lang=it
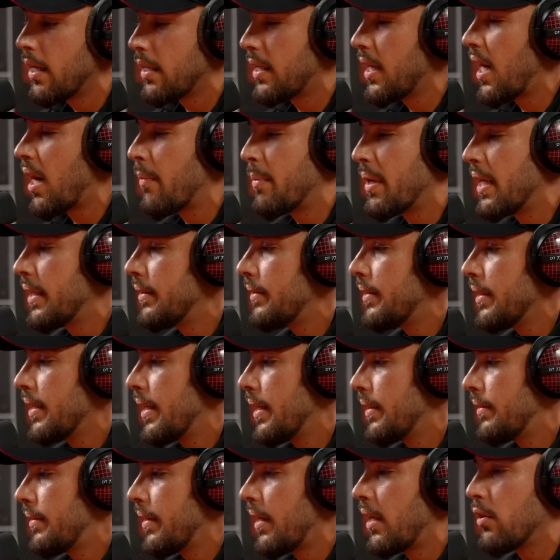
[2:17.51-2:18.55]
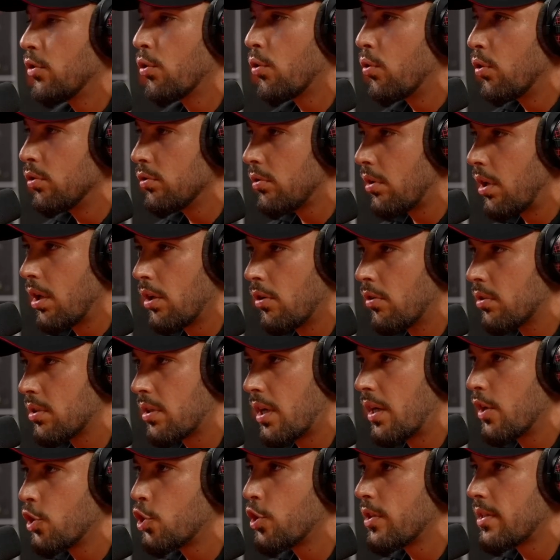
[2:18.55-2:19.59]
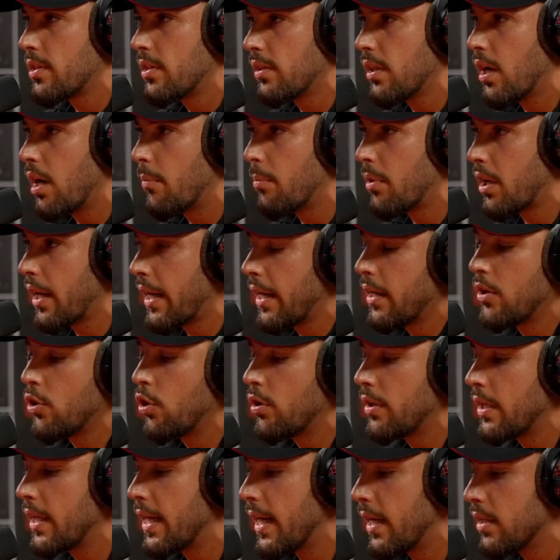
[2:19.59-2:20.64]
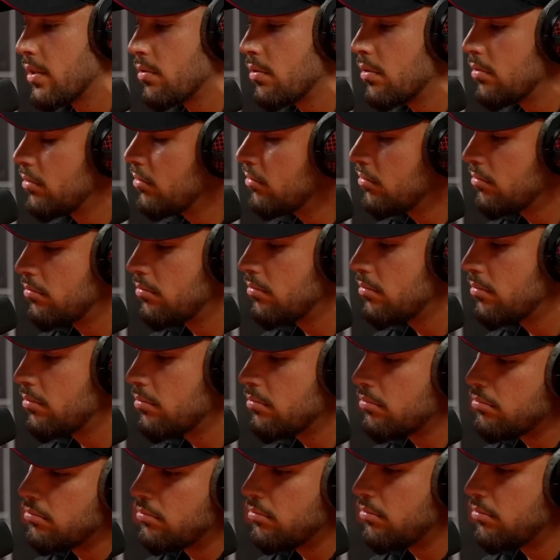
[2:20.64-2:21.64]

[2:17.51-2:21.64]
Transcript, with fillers: chiaramente tenendo conto delle nostre necessità perché in ogni caso mh,